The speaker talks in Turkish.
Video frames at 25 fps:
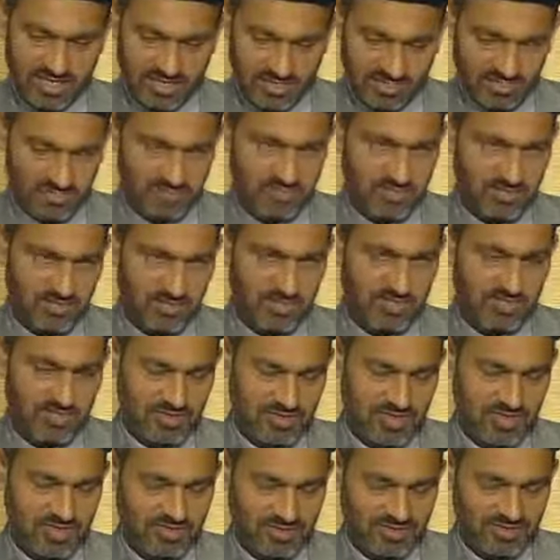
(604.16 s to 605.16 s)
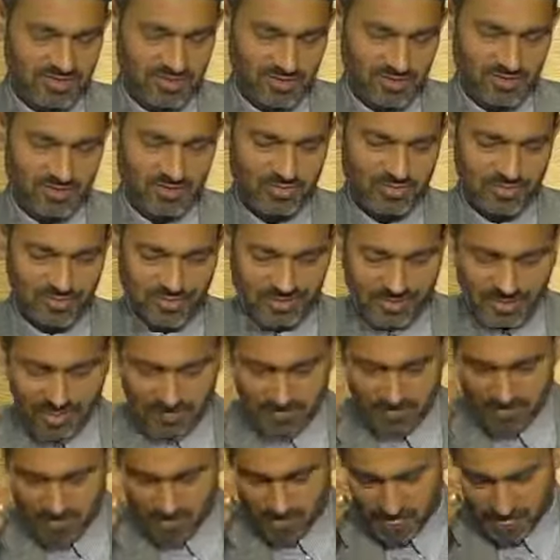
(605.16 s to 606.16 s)
niye bunu niye okudum
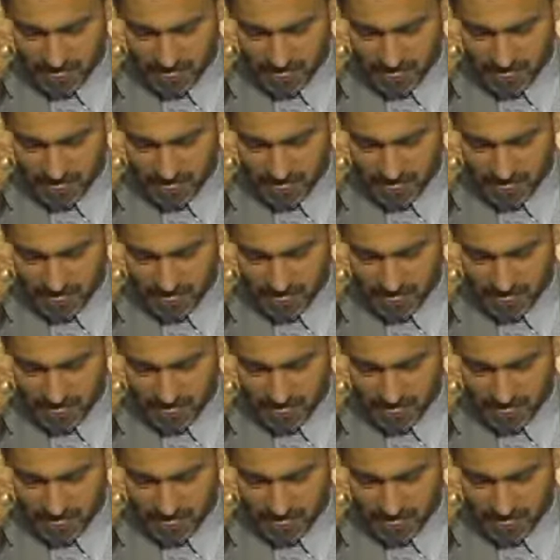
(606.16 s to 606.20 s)
size?